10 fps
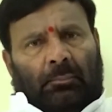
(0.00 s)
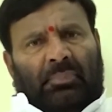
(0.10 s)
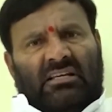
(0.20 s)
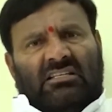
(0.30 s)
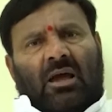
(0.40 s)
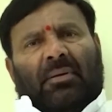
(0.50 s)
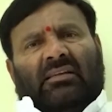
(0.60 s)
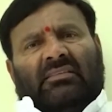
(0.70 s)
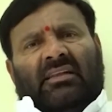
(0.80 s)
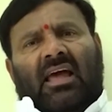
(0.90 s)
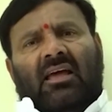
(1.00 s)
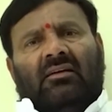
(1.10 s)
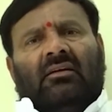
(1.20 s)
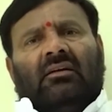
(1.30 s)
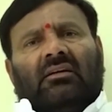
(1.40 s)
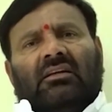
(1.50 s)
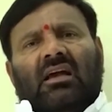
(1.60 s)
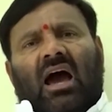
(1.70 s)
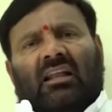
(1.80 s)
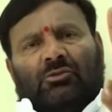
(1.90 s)
బీజేపీ అయితేనే
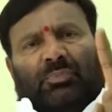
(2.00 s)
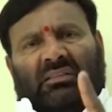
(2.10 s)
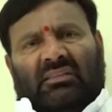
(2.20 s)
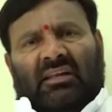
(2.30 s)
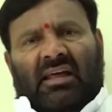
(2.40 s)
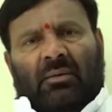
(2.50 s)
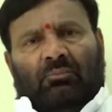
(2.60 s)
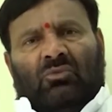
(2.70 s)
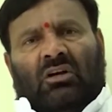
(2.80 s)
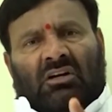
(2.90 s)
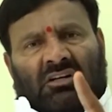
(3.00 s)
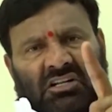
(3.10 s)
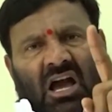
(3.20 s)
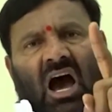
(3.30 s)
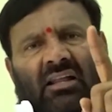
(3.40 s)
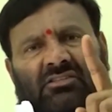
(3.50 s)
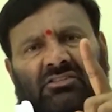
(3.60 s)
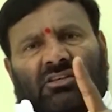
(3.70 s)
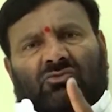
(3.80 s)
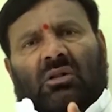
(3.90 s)
టీఆర్ఎస్ ప్రత్యామ్నాయం టీఆర్ఎస్
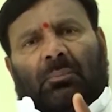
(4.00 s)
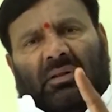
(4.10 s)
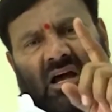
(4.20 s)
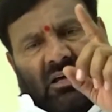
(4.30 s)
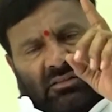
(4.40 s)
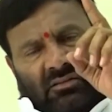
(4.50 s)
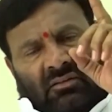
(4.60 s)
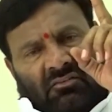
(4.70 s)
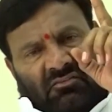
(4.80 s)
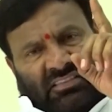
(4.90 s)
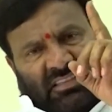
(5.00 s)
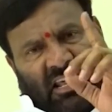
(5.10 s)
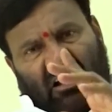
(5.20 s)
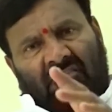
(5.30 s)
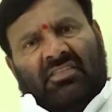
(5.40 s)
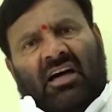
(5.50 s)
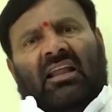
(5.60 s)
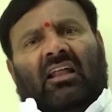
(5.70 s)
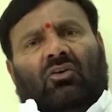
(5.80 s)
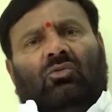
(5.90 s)
చేస్తున్న ప్రజా వ్యతిరేక
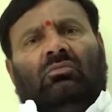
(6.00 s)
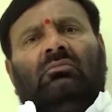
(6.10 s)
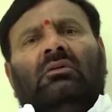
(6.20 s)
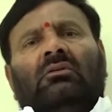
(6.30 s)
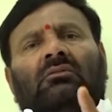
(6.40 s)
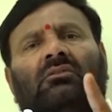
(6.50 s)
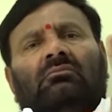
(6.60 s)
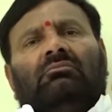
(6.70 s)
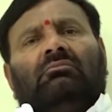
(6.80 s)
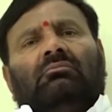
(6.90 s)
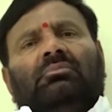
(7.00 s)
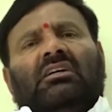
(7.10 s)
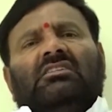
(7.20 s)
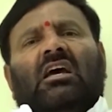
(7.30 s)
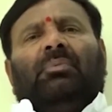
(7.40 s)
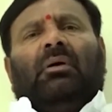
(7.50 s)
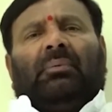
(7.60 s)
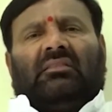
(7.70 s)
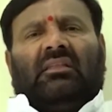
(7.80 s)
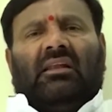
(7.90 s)
విధానాలకు బీజేపీ
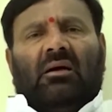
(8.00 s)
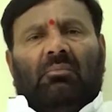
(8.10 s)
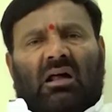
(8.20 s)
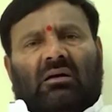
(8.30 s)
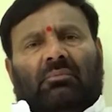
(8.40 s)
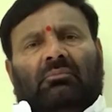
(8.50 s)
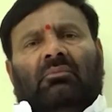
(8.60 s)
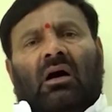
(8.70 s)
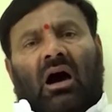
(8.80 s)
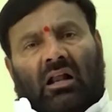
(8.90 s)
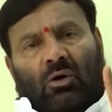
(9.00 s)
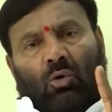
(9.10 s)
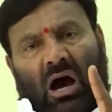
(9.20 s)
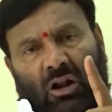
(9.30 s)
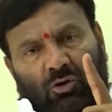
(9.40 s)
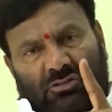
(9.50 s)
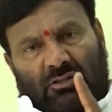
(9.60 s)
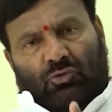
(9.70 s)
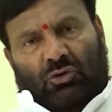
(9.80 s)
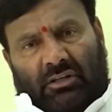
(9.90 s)
ప్రత్యామ్నాయ మార్గం అన్న ఒక
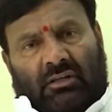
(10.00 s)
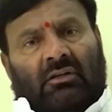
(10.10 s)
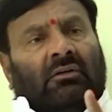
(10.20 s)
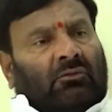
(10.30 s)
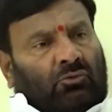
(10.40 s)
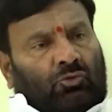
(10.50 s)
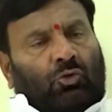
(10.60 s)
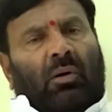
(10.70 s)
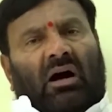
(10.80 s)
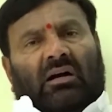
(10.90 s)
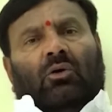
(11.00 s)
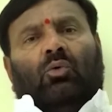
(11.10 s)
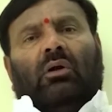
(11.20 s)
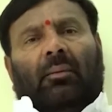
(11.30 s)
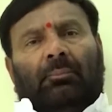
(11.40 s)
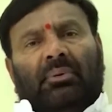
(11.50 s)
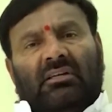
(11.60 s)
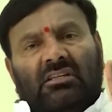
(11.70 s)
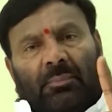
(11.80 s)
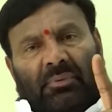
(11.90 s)
ఆలోచనతోని దుబాకలో కూడా
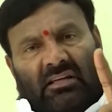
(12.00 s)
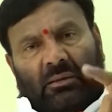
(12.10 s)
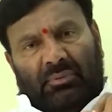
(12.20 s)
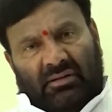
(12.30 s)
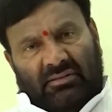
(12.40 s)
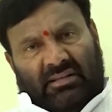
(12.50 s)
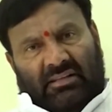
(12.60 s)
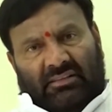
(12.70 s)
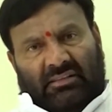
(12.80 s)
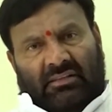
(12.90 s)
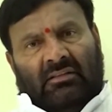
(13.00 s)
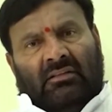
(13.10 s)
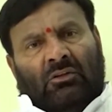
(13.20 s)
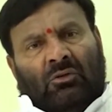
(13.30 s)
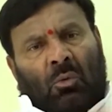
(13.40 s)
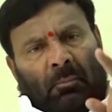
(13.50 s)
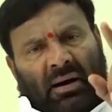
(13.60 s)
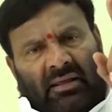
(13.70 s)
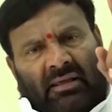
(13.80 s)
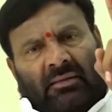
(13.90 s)
బీజేపీని గెలిపించడం జరిగింది
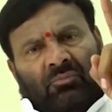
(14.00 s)
మరి